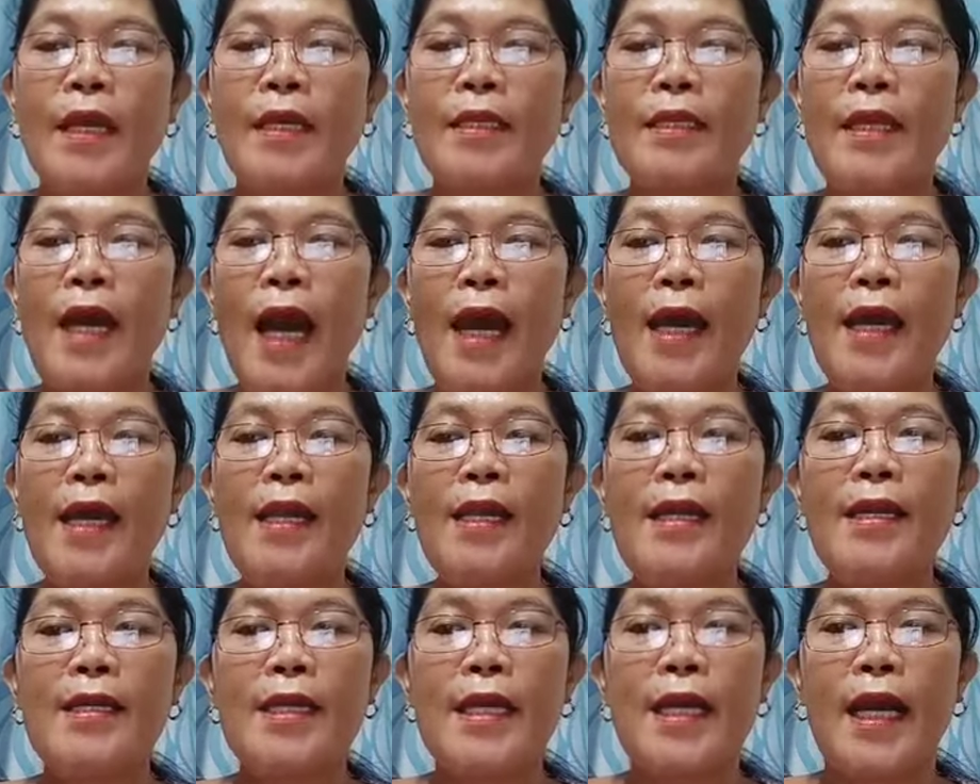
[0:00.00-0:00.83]

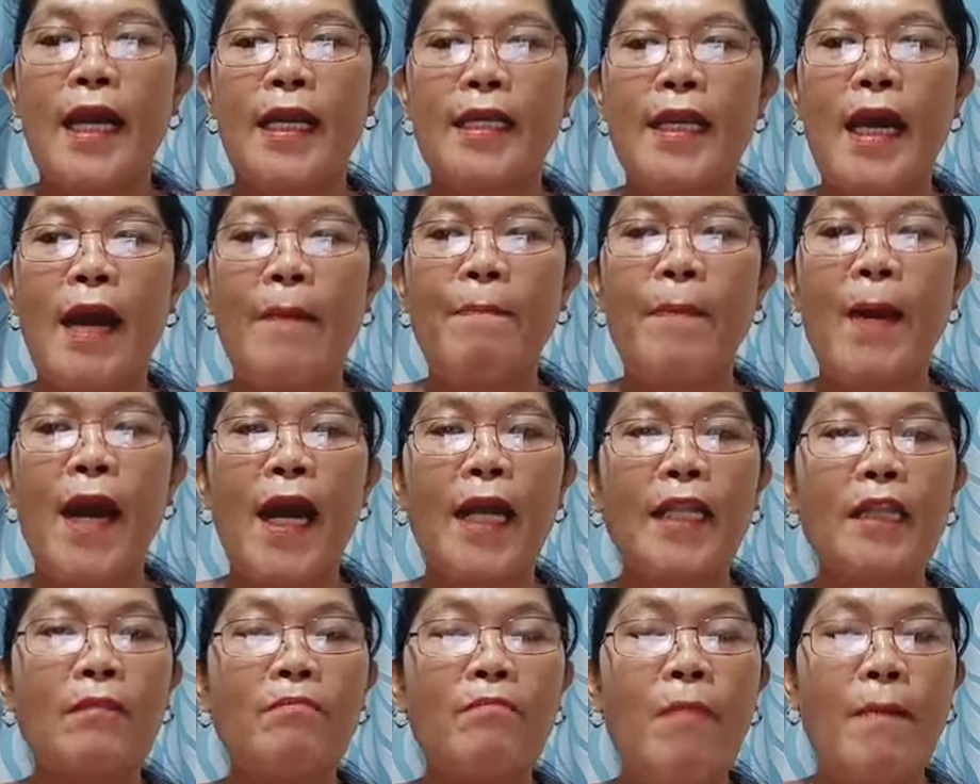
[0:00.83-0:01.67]
dahil hindi ka
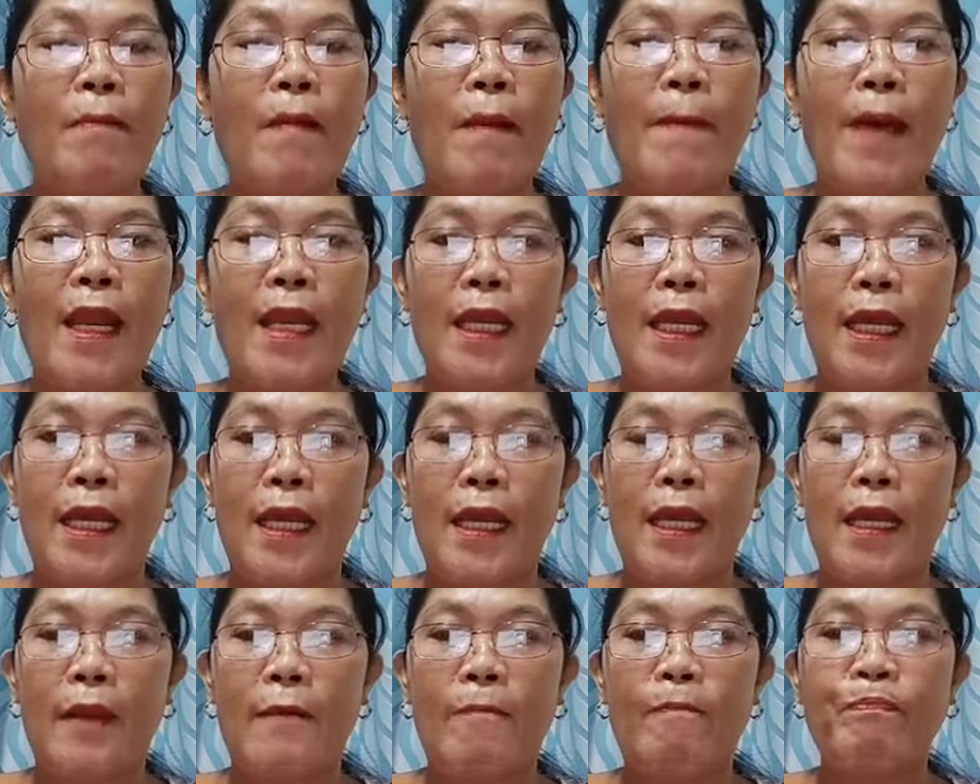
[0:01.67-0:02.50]
dapat
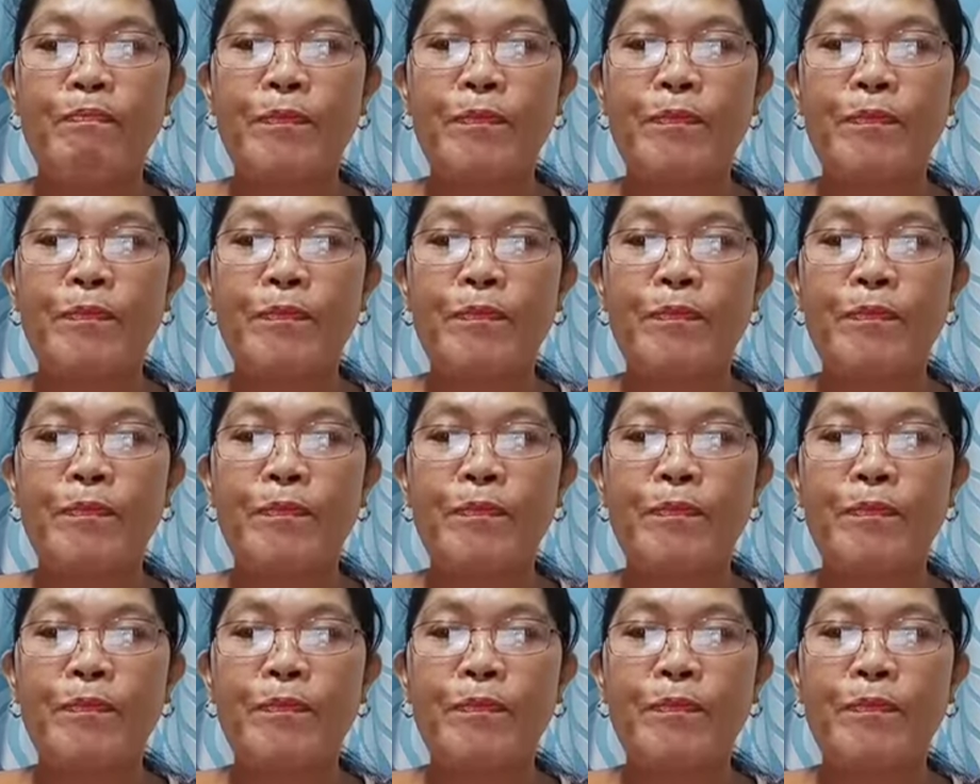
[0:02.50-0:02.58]
mamamali.